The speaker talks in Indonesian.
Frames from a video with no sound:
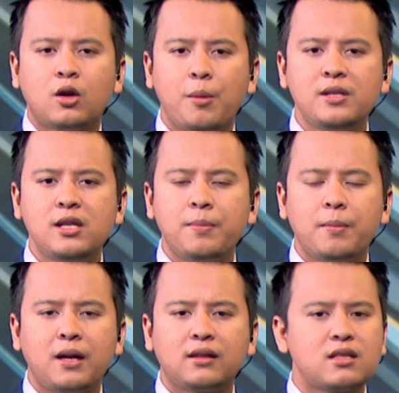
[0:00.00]
Komisi
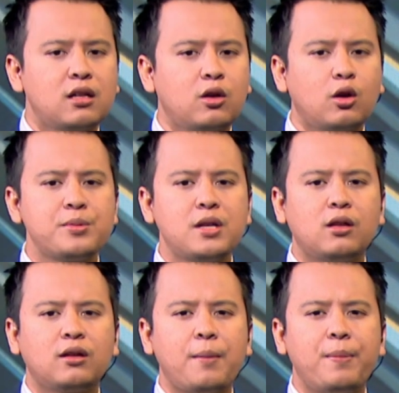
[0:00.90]
Pemberantasan Korupsi
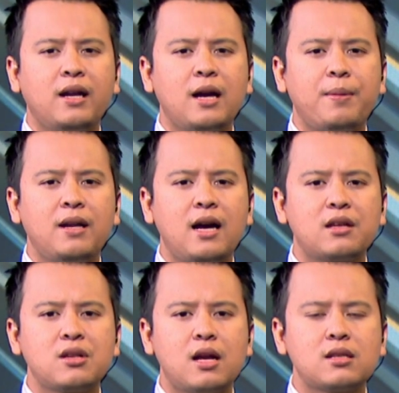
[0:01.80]
atau KPK pada hari
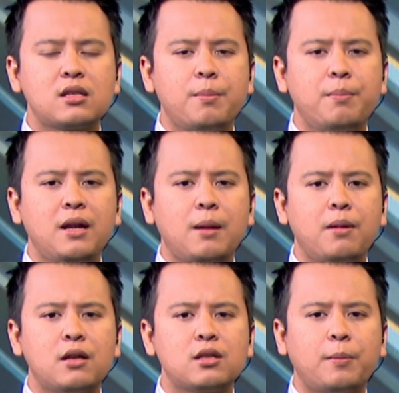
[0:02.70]
Selasa 19
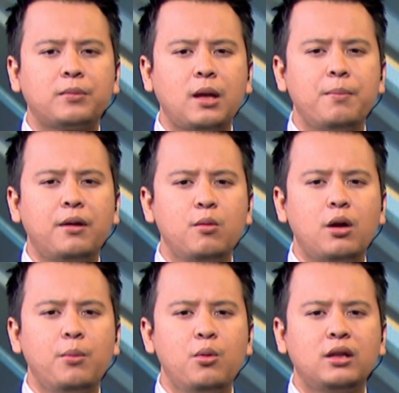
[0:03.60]
September
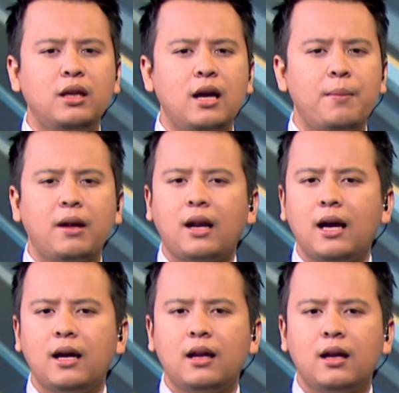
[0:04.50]
2023
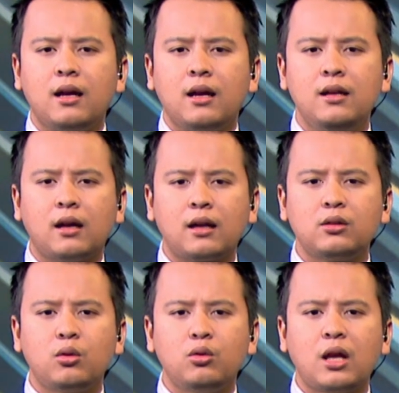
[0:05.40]
menahan
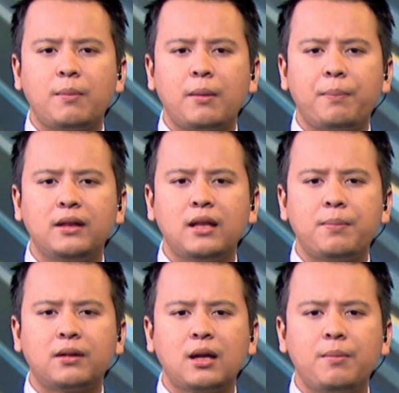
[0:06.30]
Direktur Utama PT
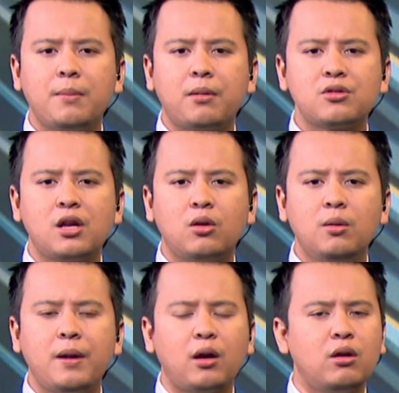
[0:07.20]
Pertamina
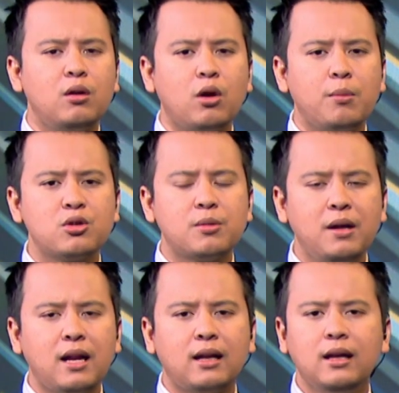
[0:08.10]
Persero periode 2009
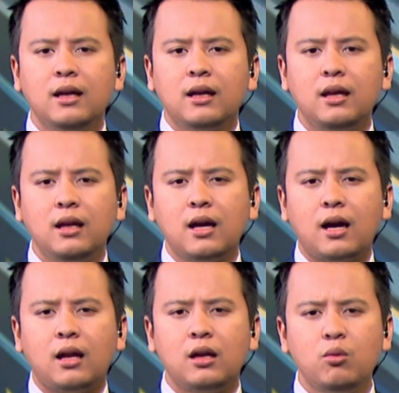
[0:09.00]

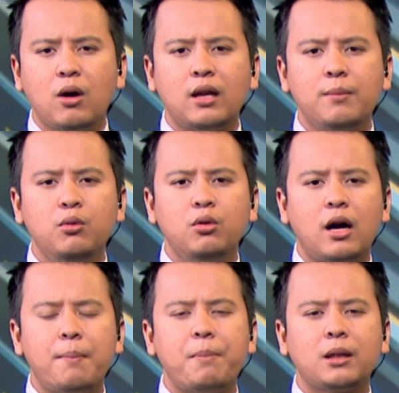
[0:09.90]
hingga 2014